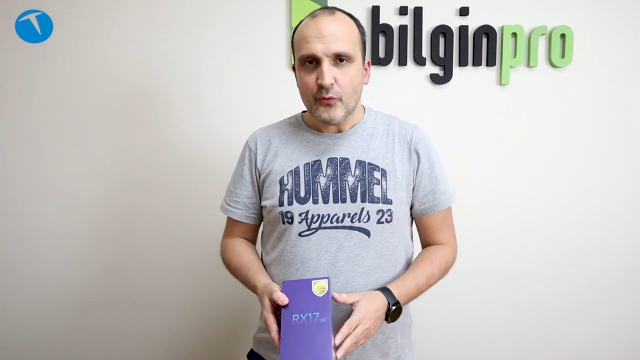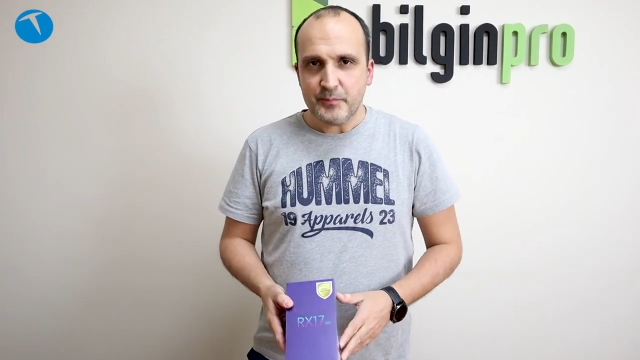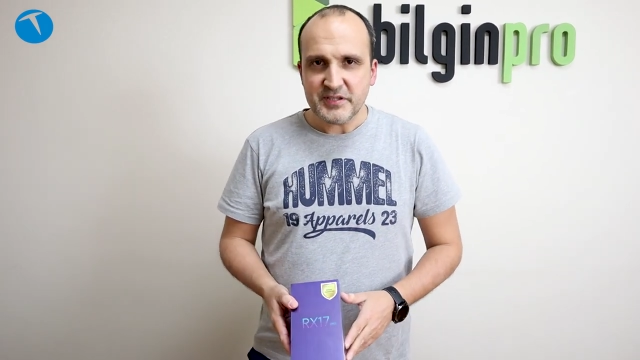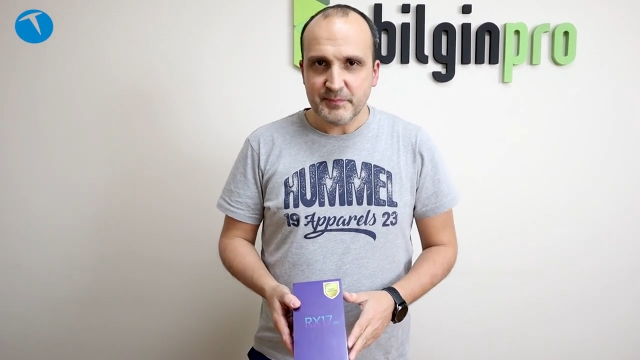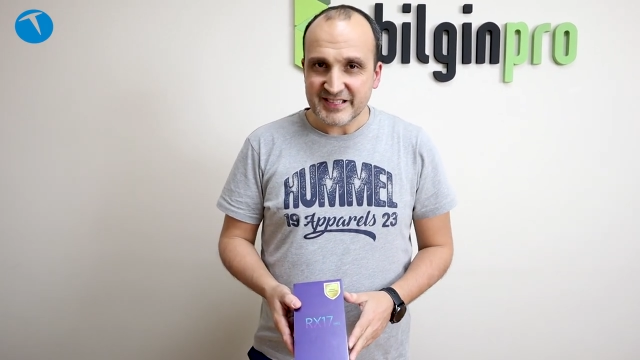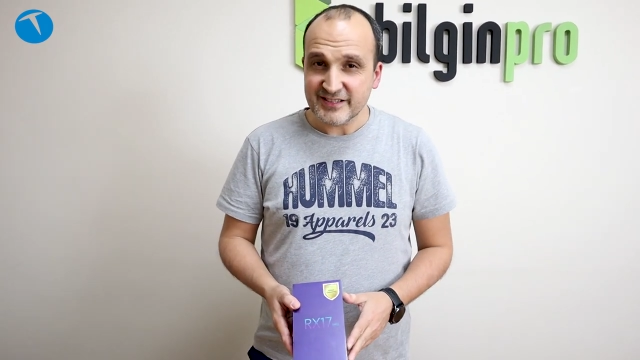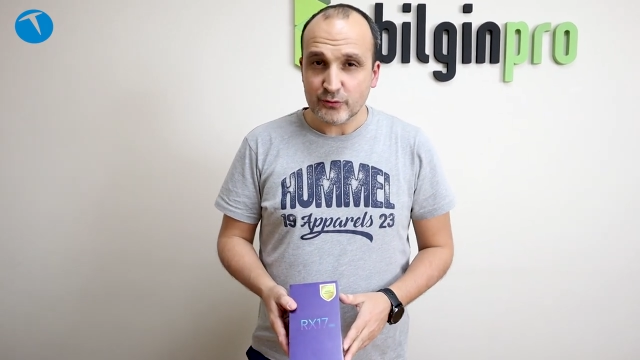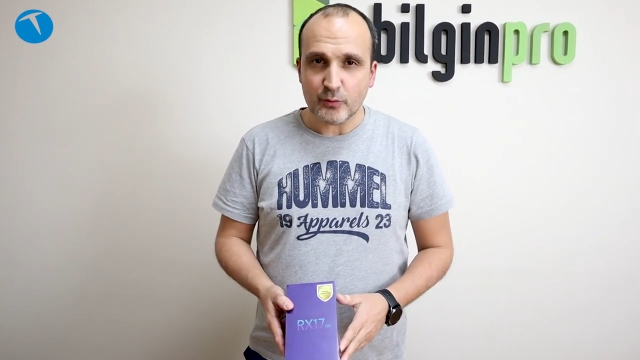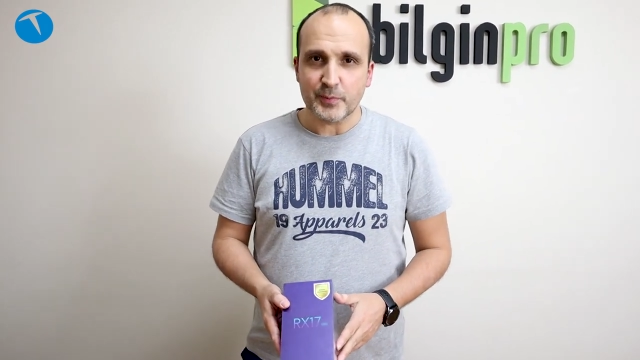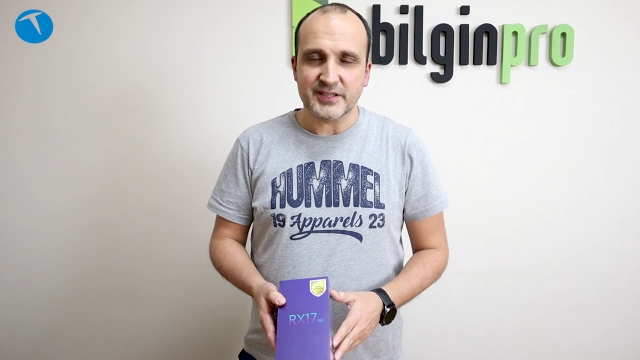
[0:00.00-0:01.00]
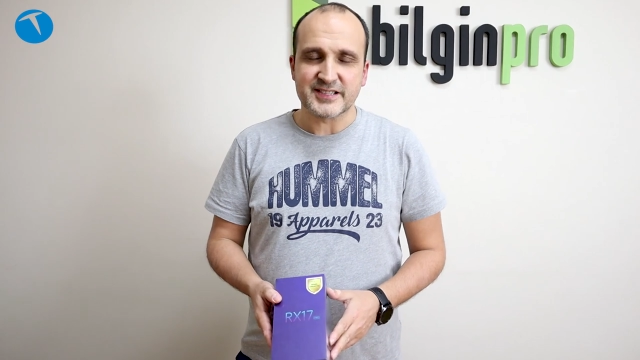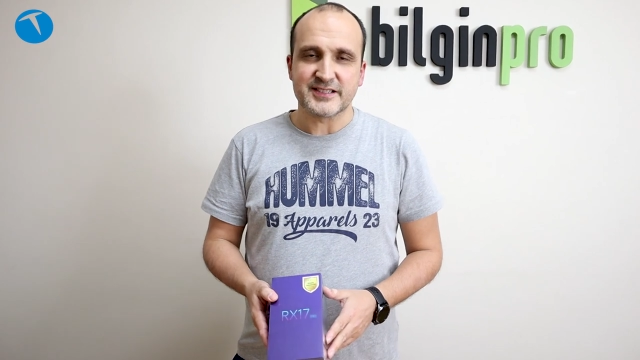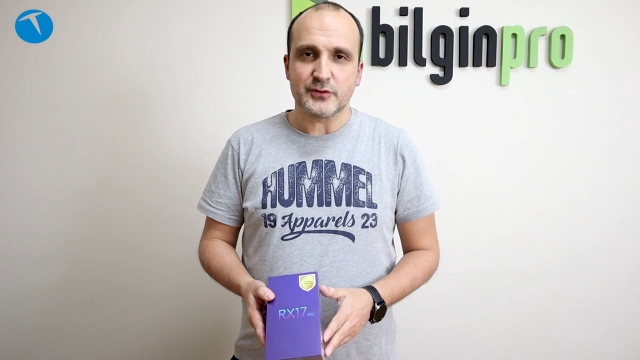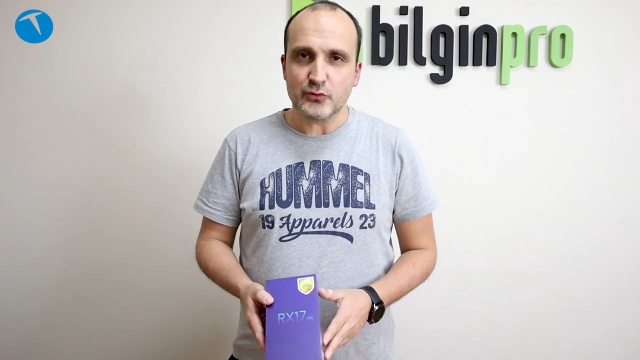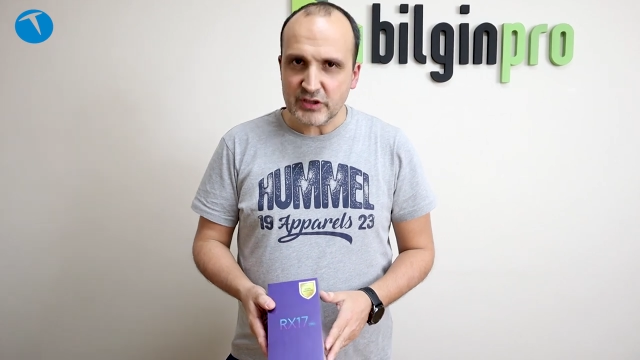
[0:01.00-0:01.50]
bir basın
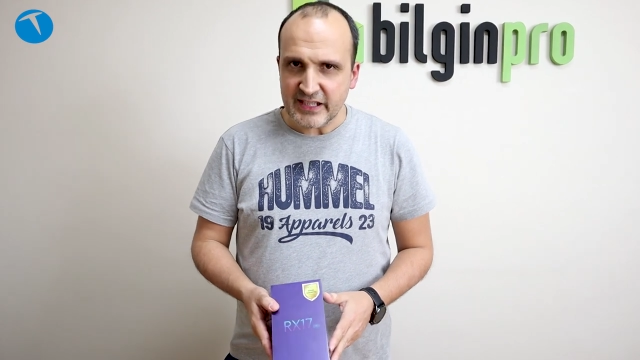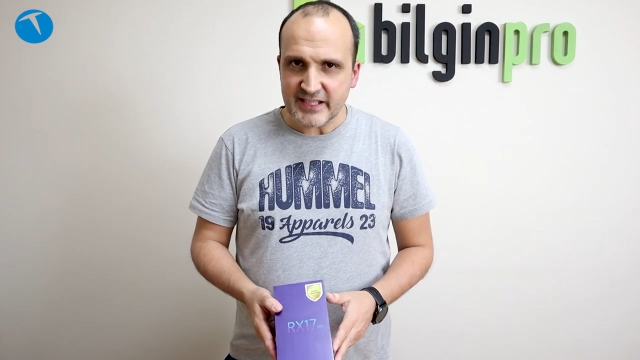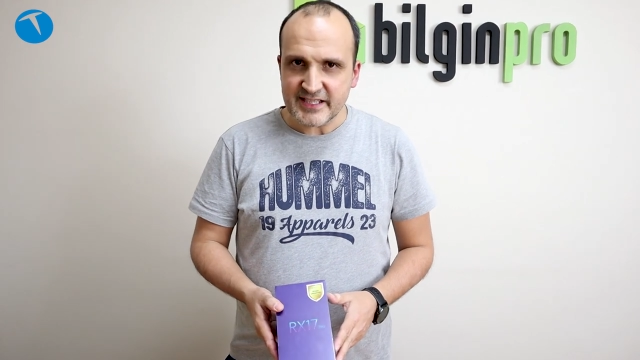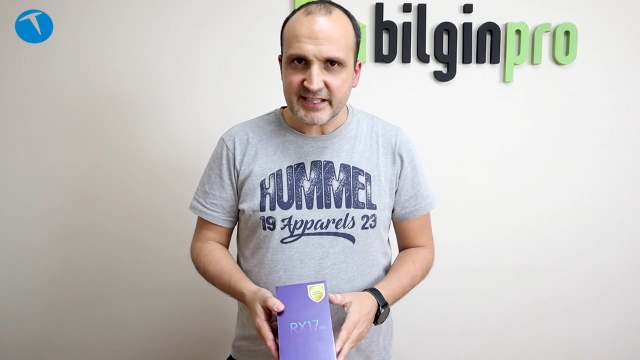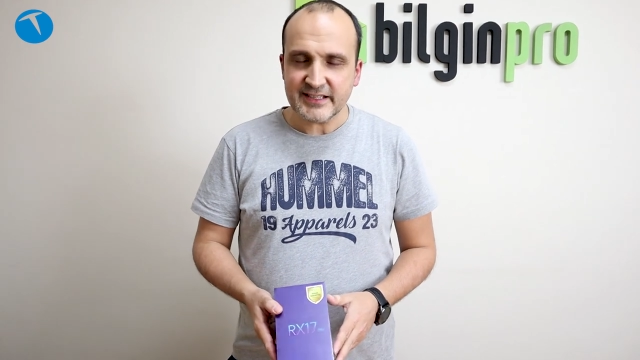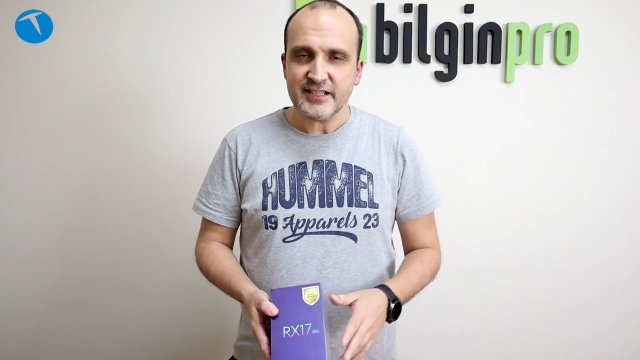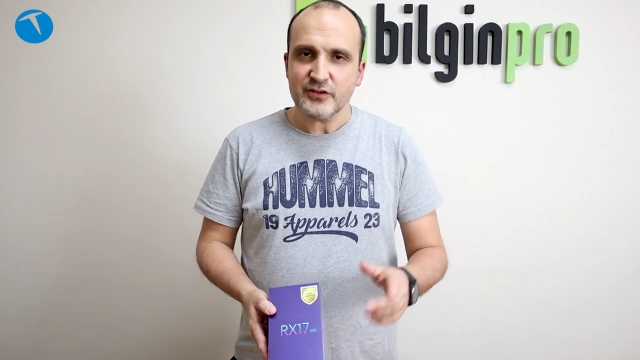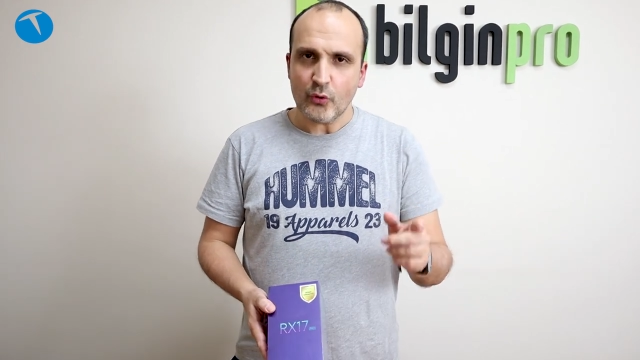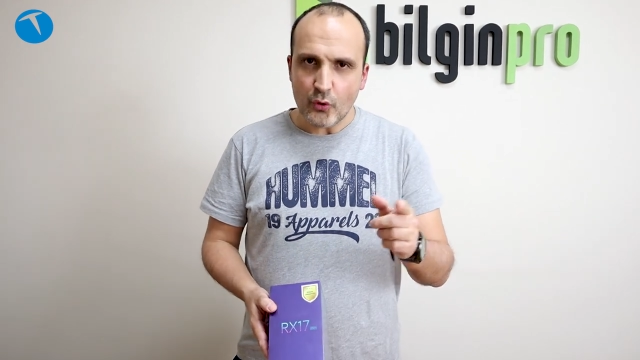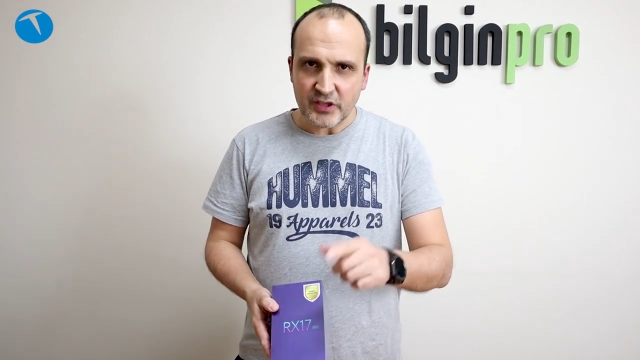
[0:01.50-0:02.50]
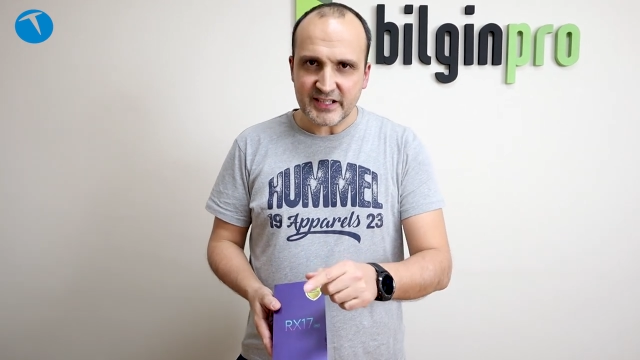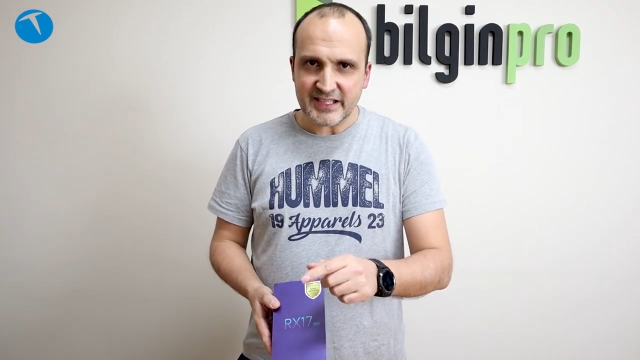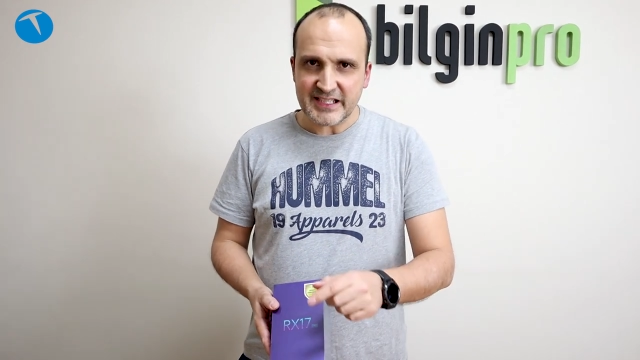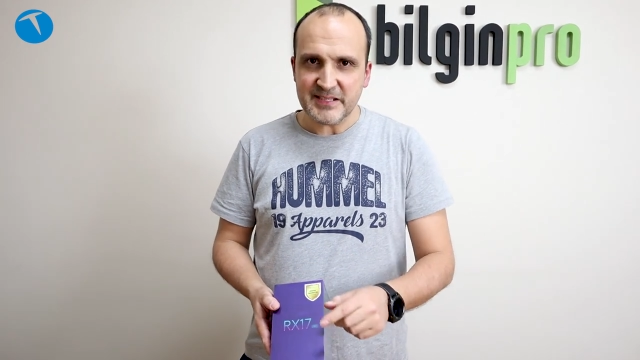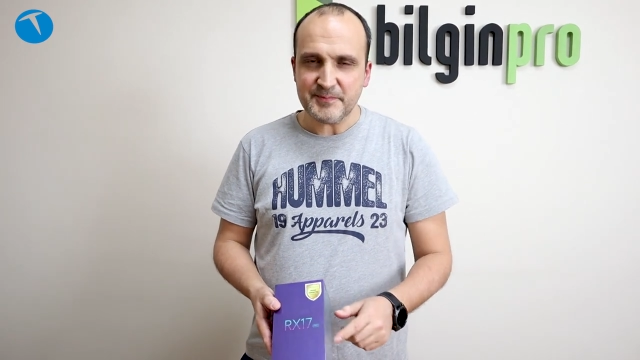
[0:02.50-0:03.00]
toplantısı da düzenleyecekler. Oraya da
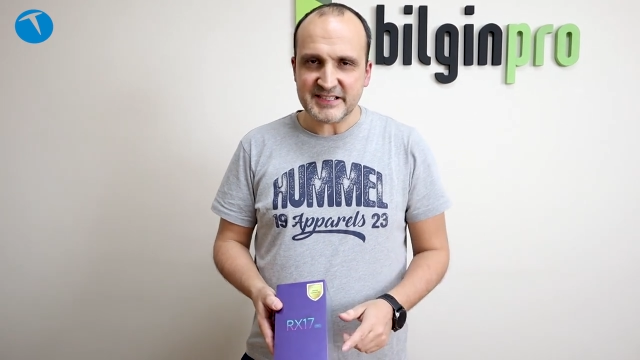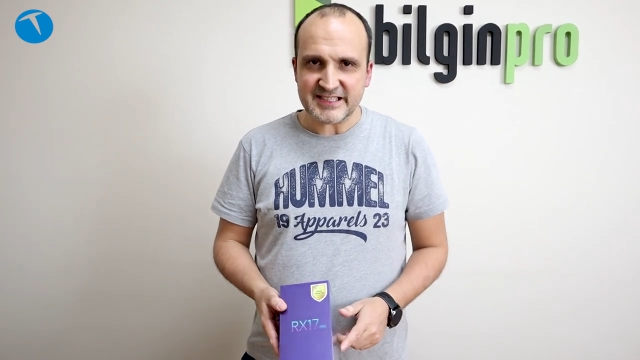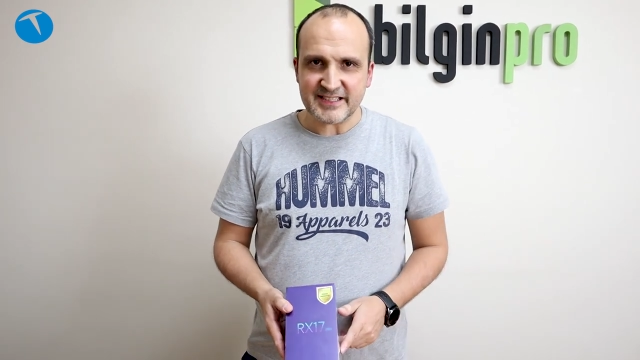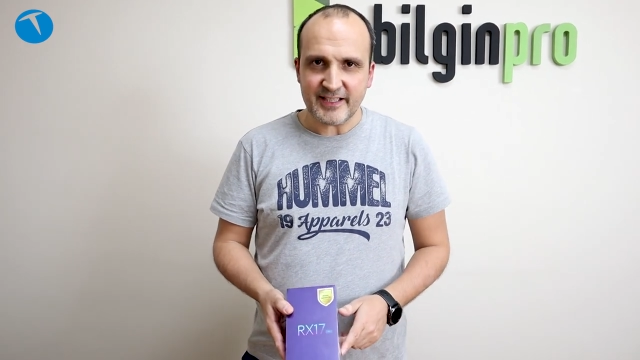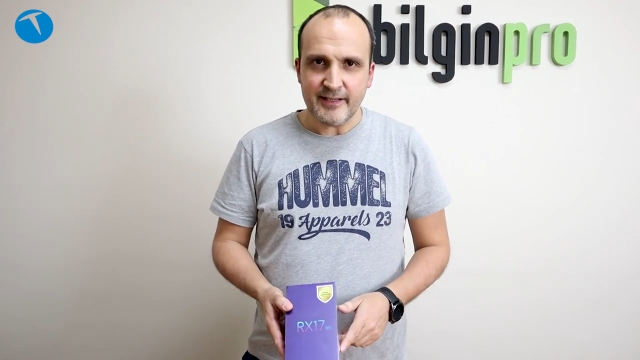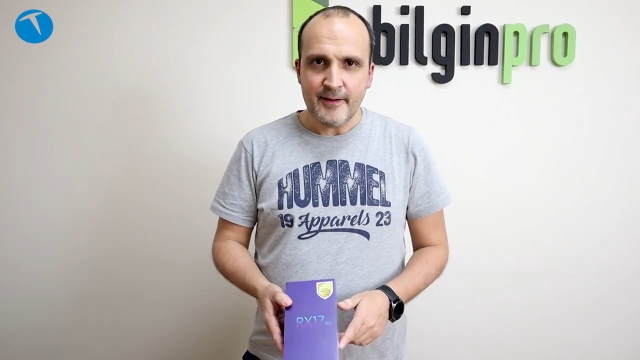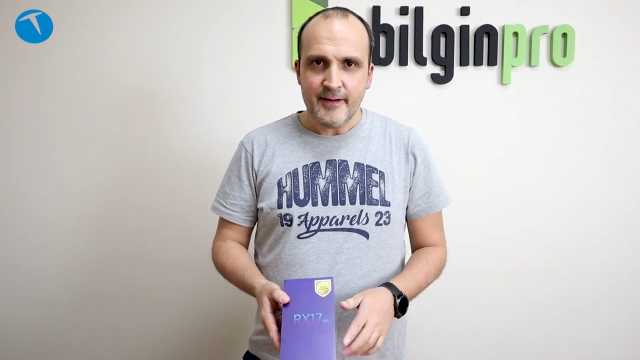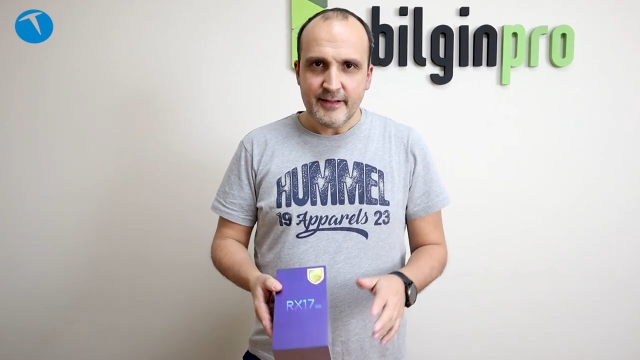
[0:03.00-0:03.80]
gidip sizlere